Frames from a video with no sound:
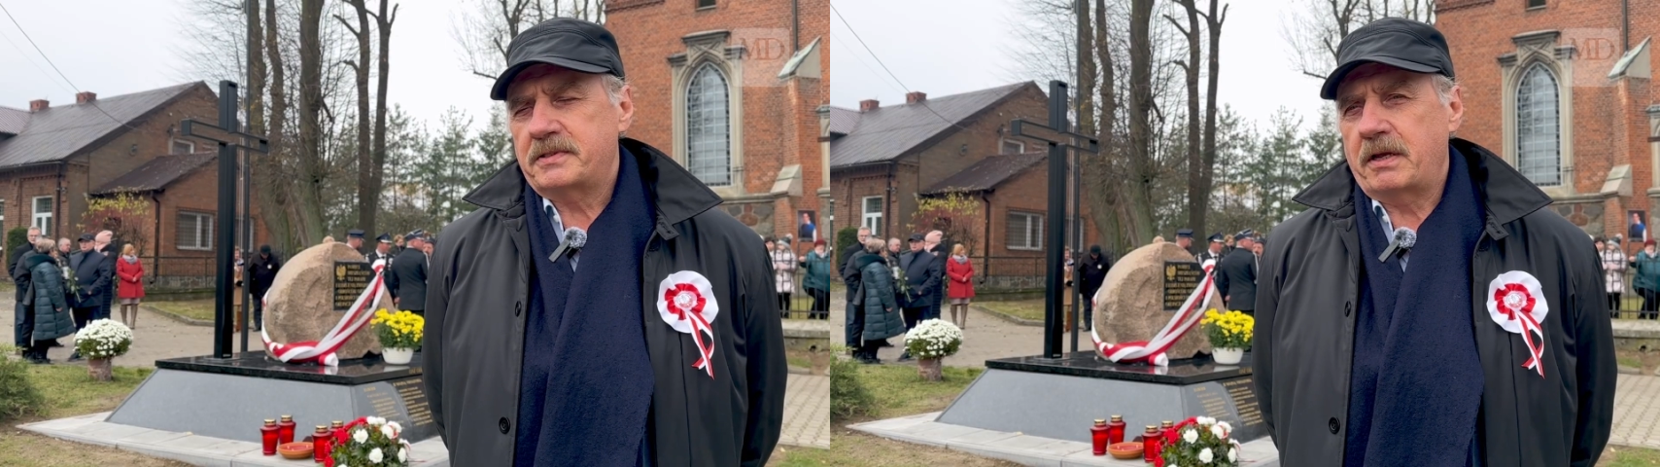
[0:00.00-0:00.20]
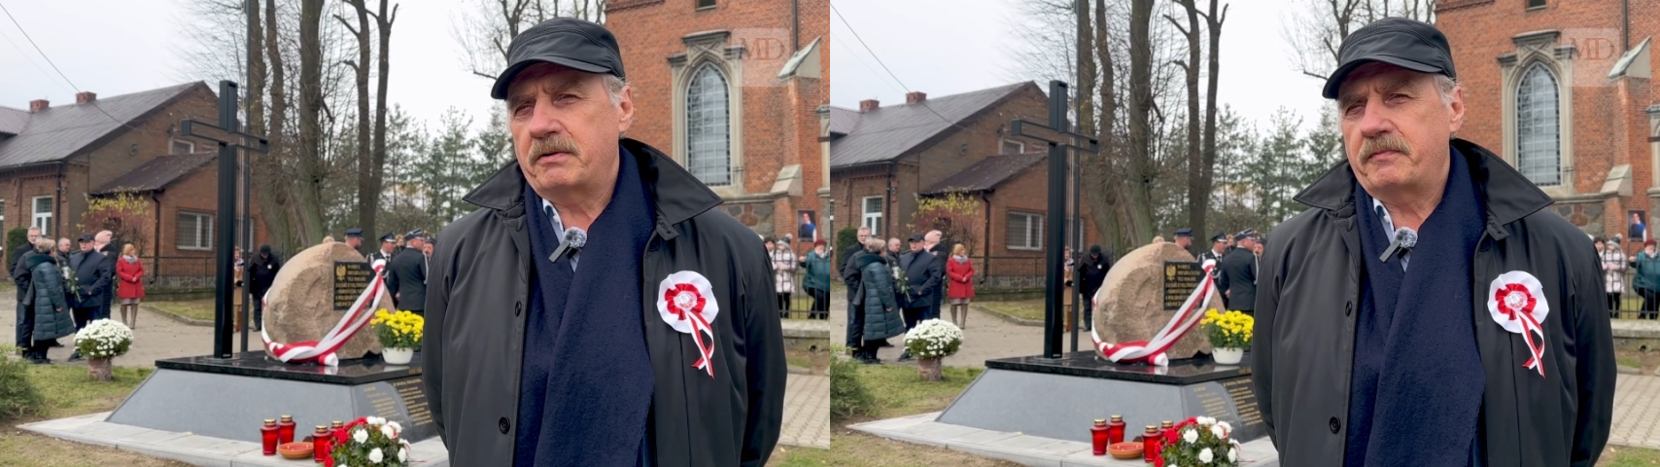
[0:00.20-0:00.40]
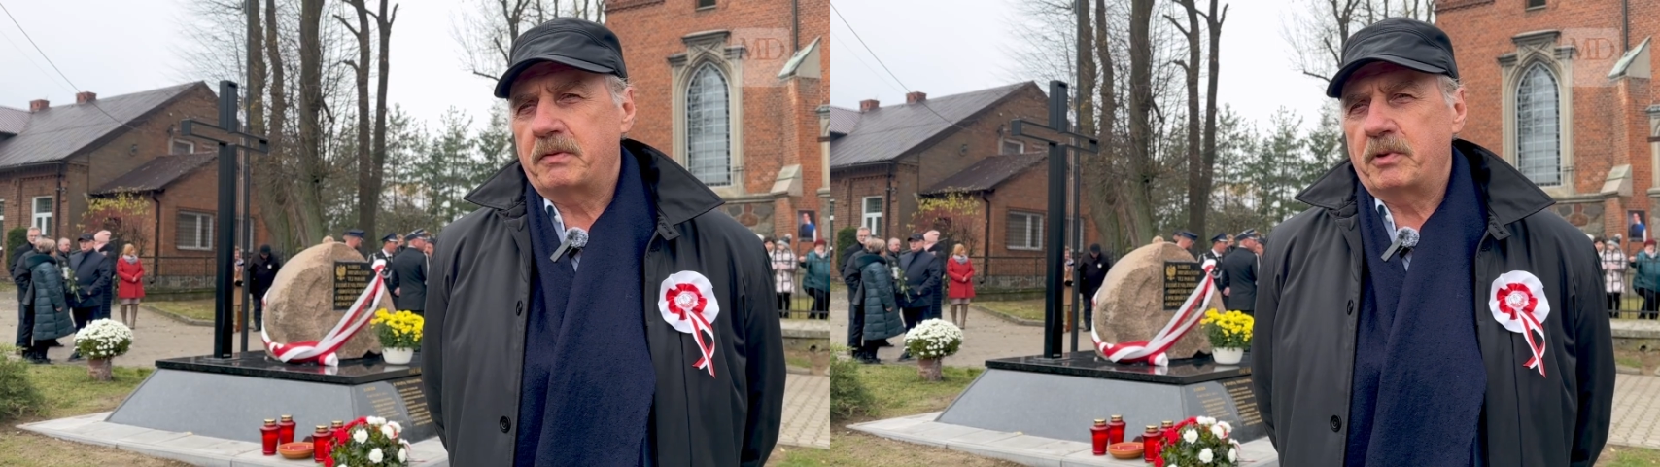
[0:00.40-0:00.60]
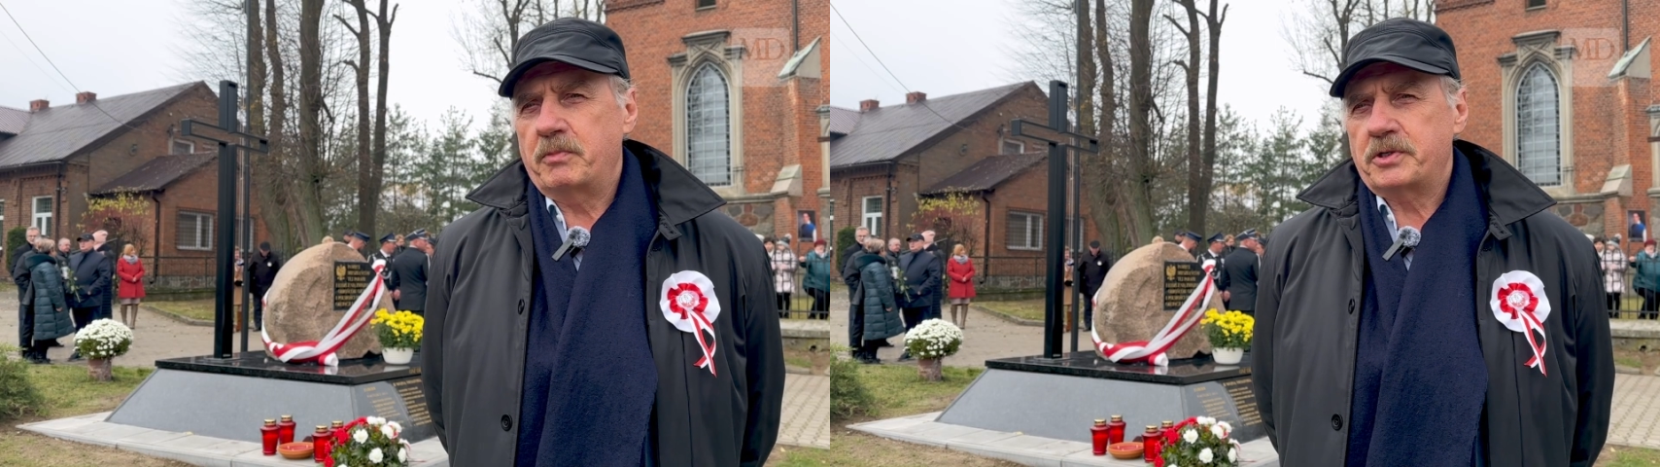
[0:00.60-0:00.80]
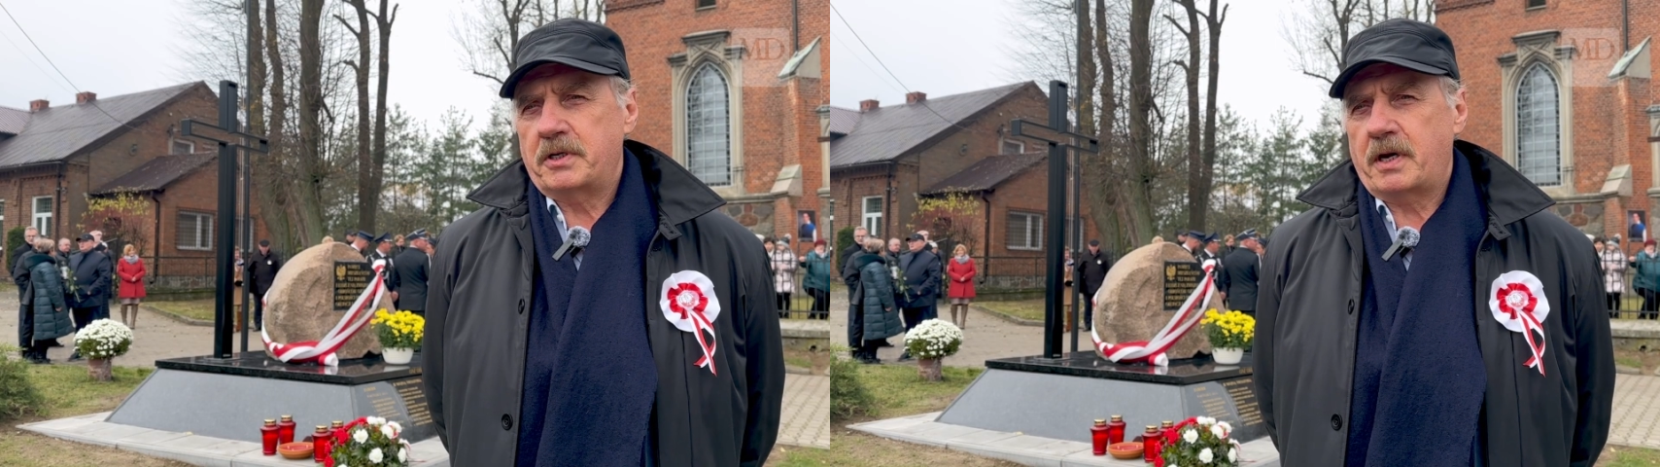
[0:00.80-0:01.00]
stanowimy
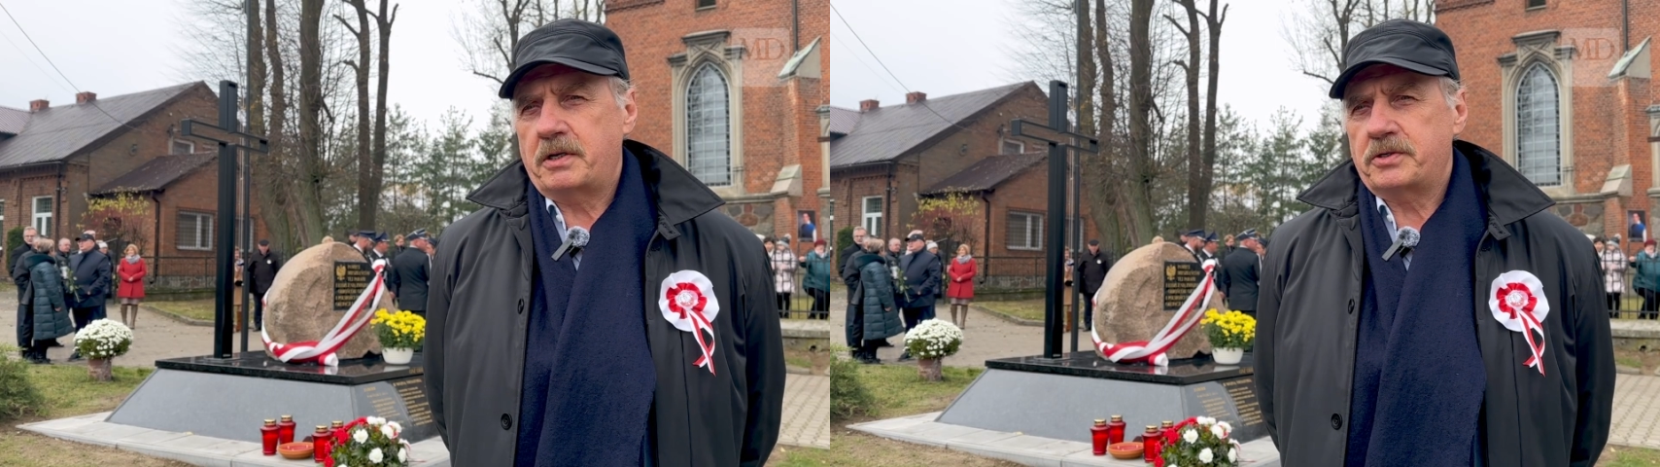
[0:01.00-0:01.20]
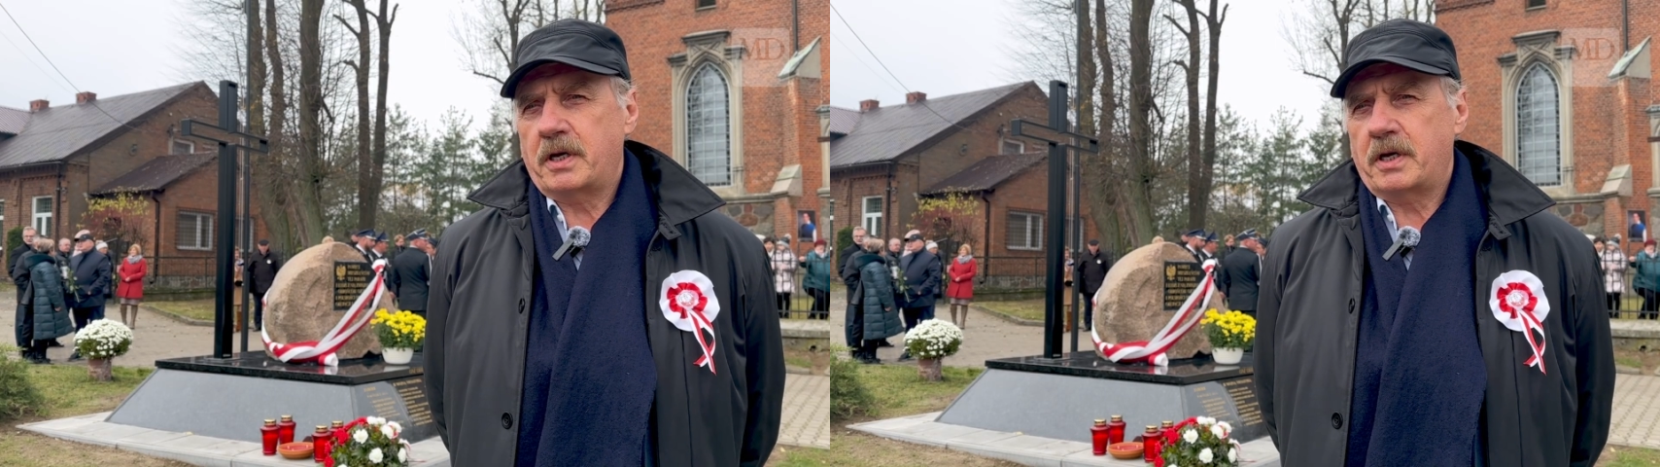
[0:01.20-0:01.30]
może jakiś